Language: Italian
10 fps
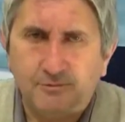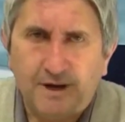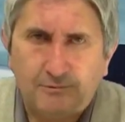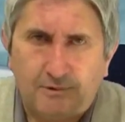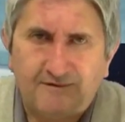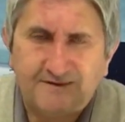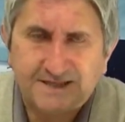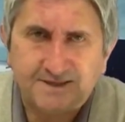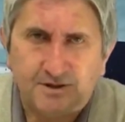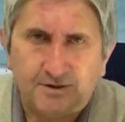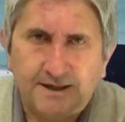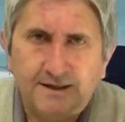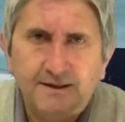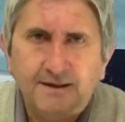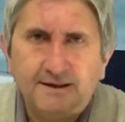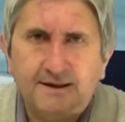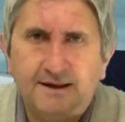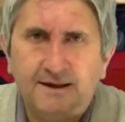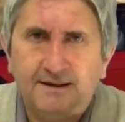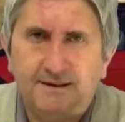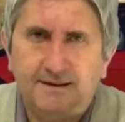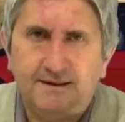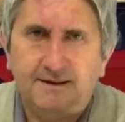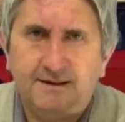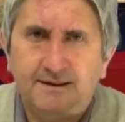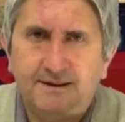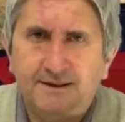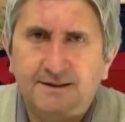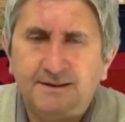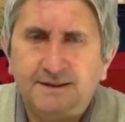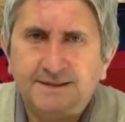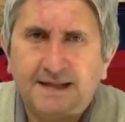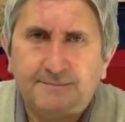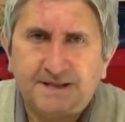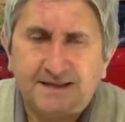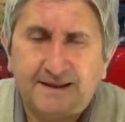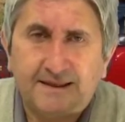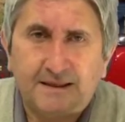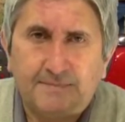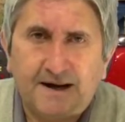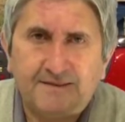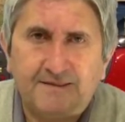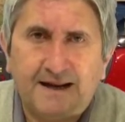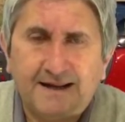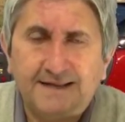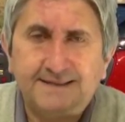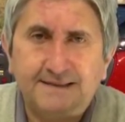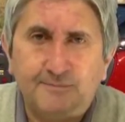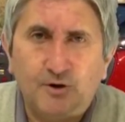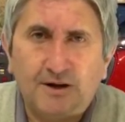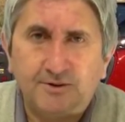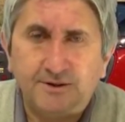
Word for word: una nuova versione che eh, è stata presentata da parte della Casa di Monaco